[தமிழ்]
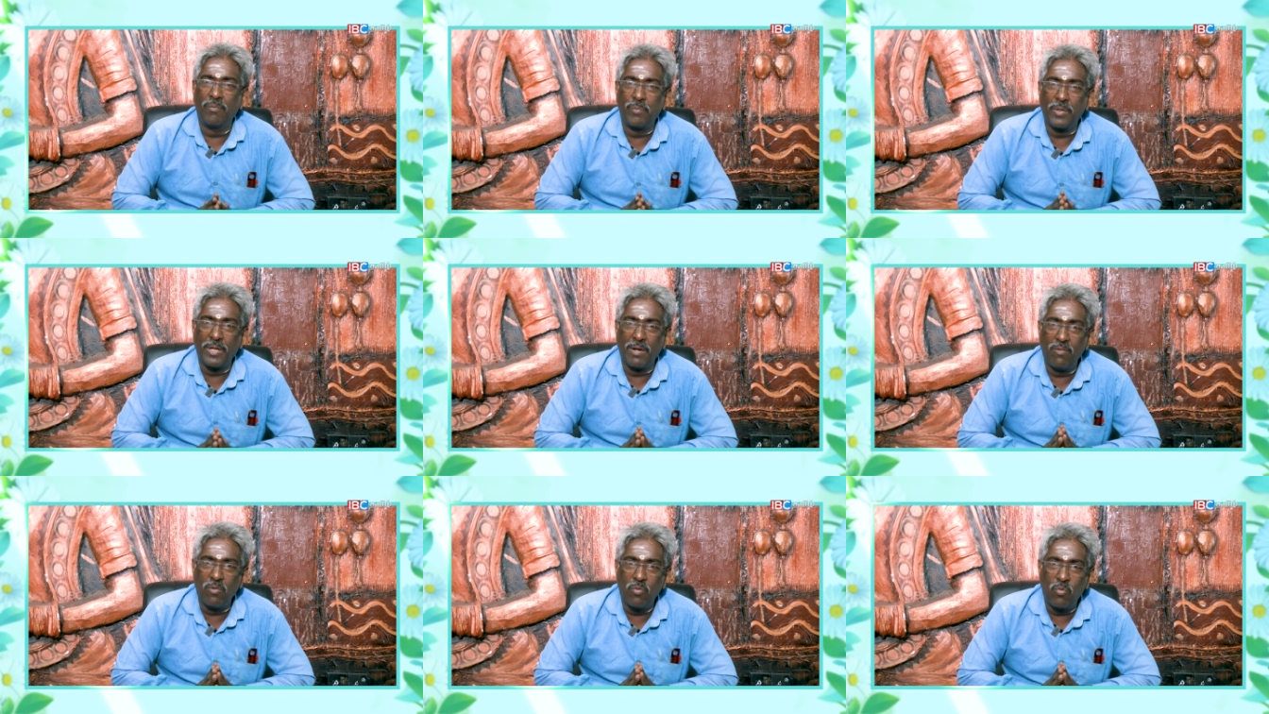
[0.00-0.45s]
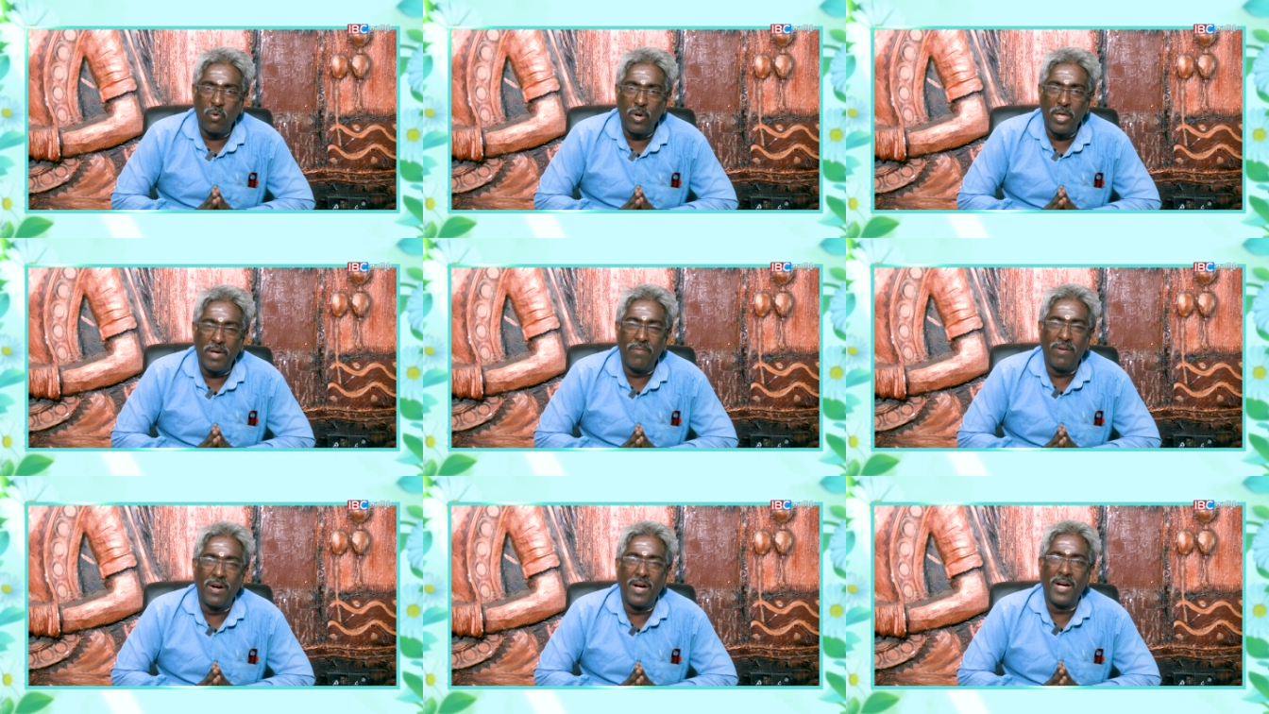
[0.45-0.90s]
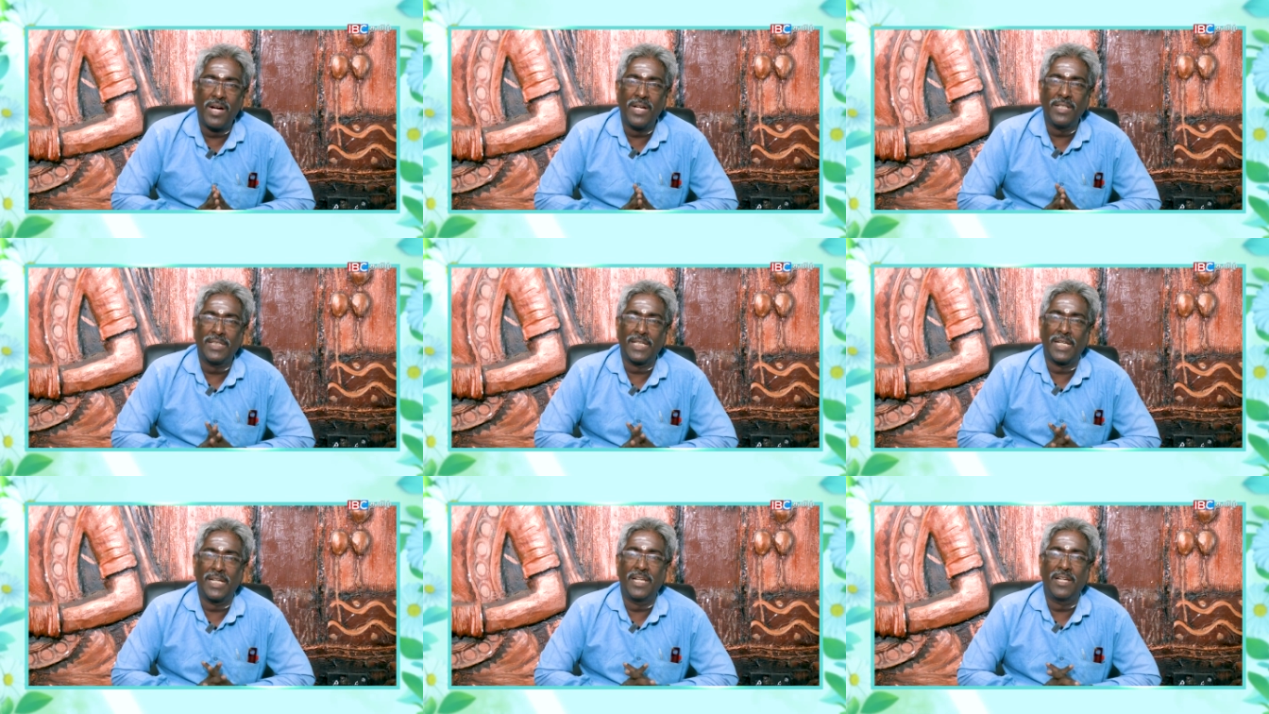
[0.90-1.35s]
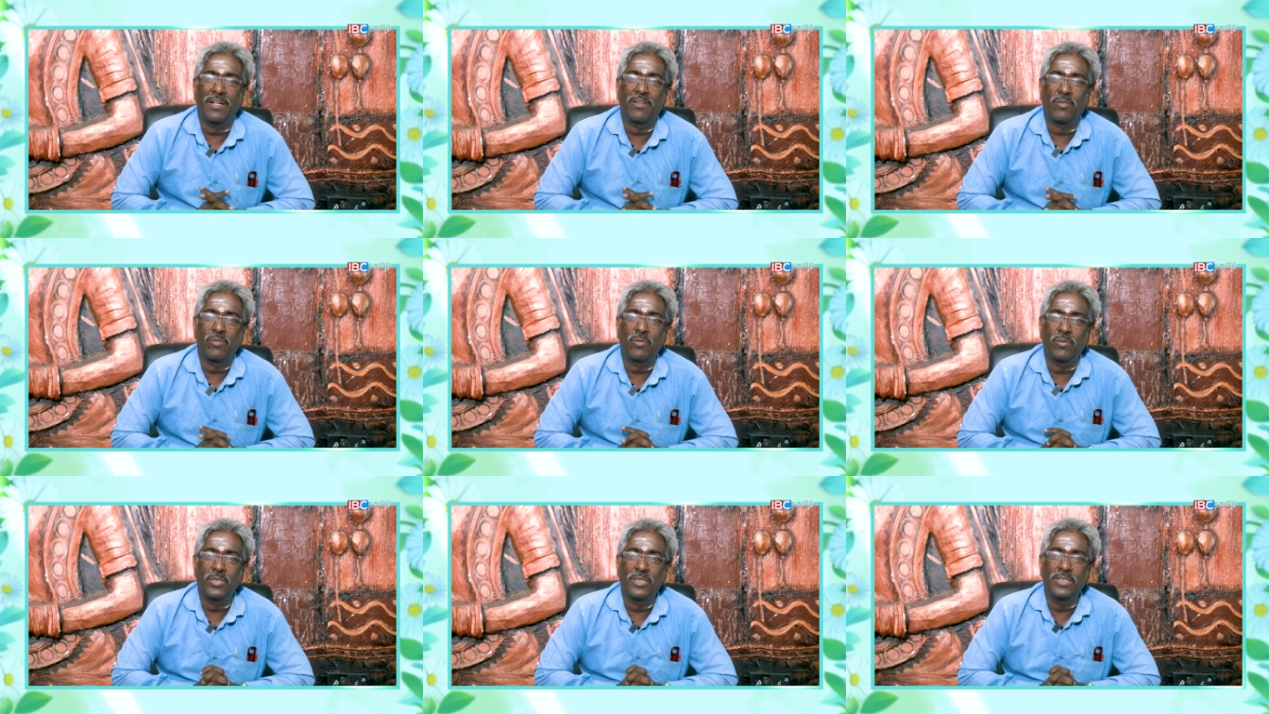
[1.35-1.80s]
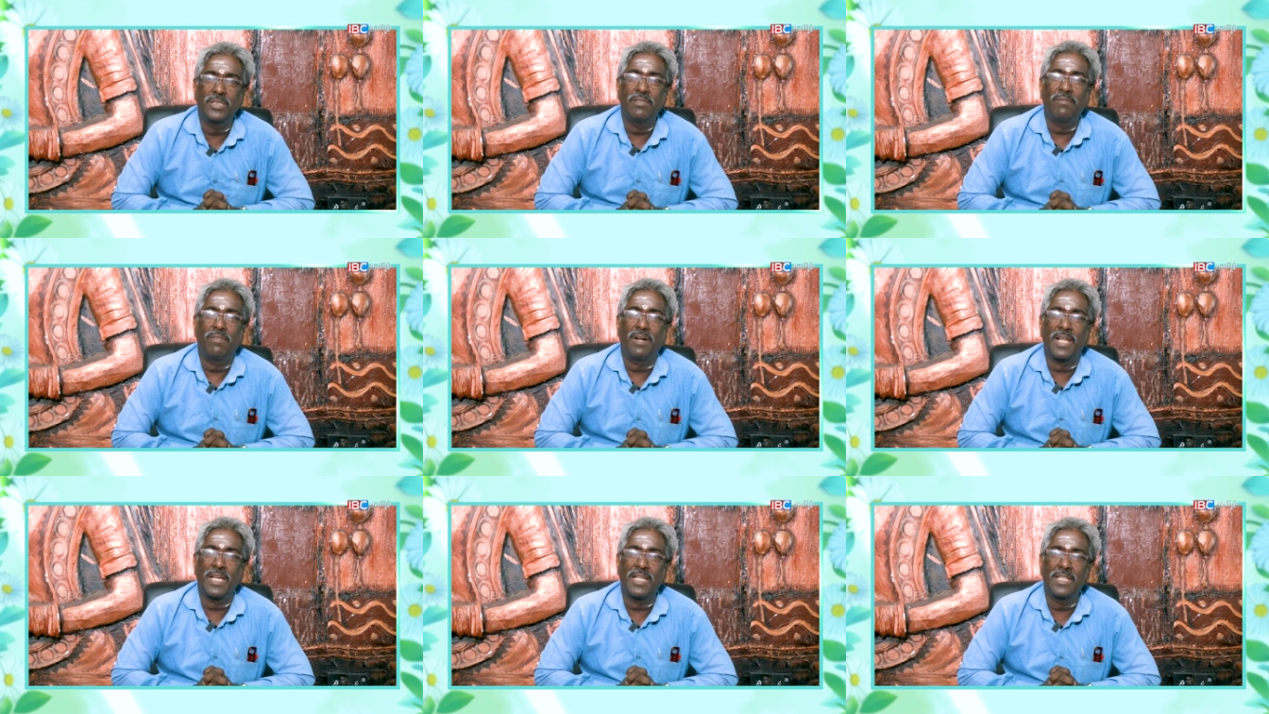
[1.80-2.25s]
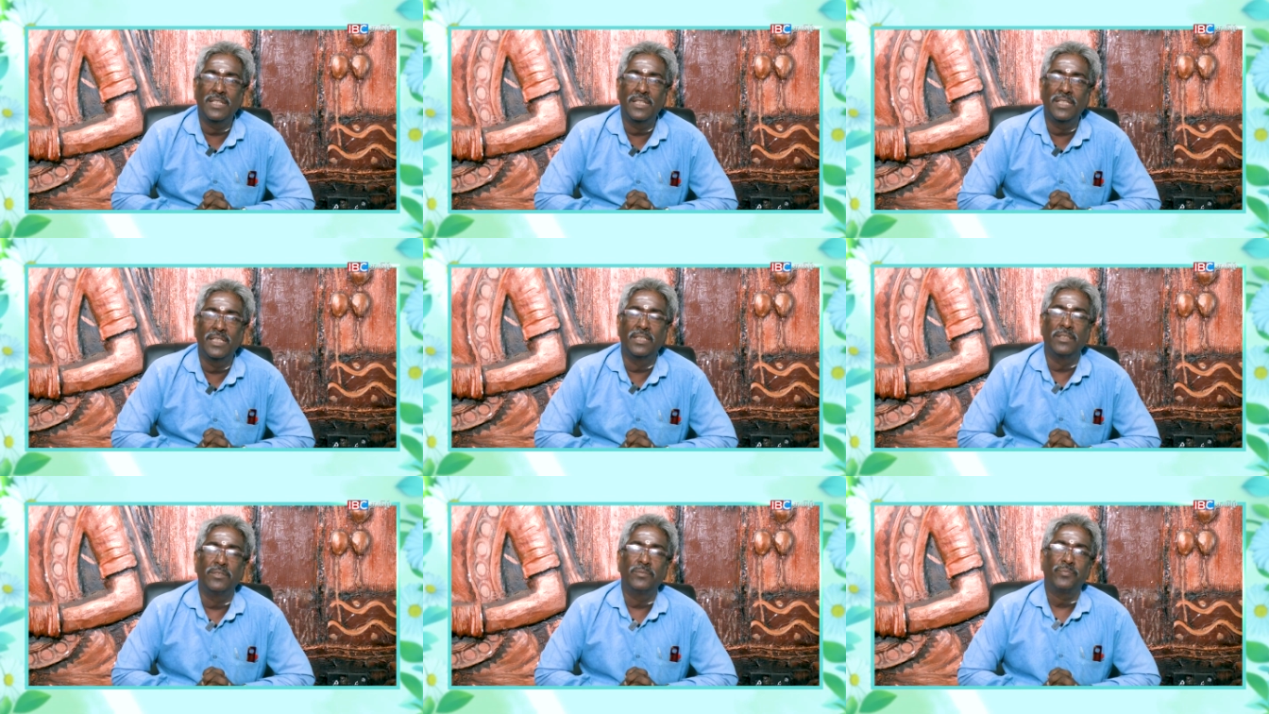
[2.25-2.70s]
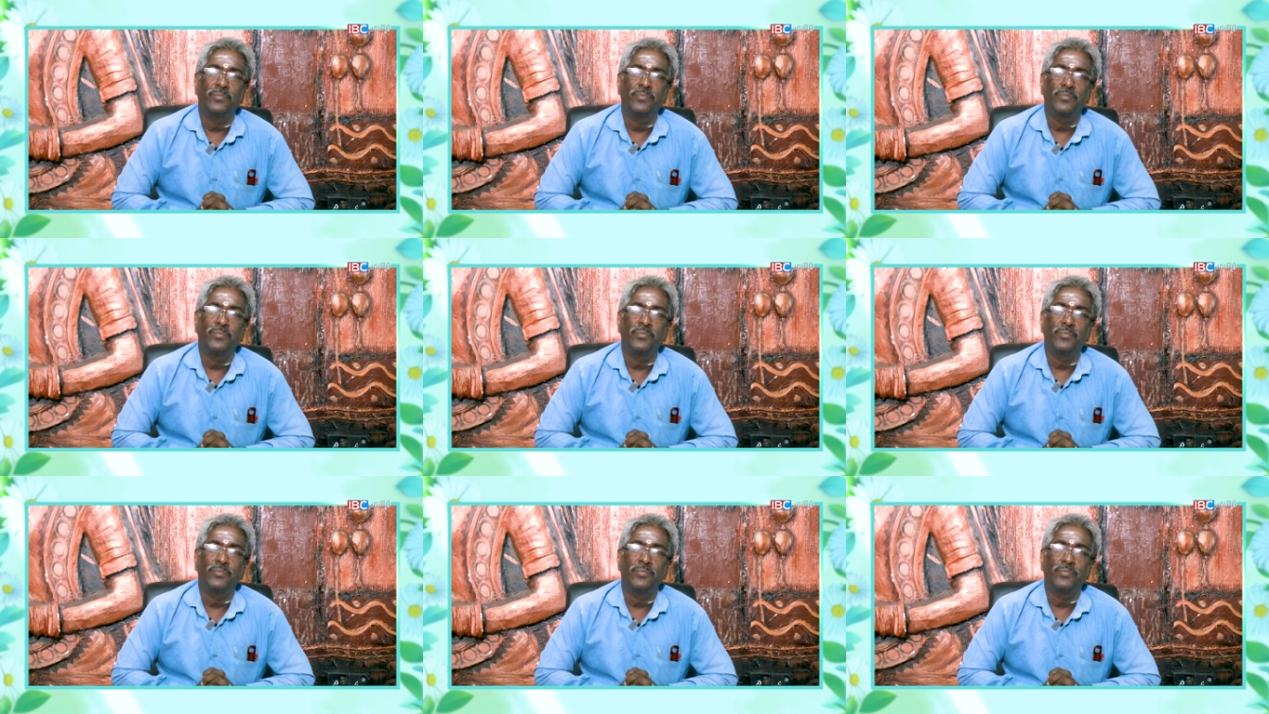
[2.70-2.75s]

மிகவும் குளவாக தலையை குனிந்து வளைந்து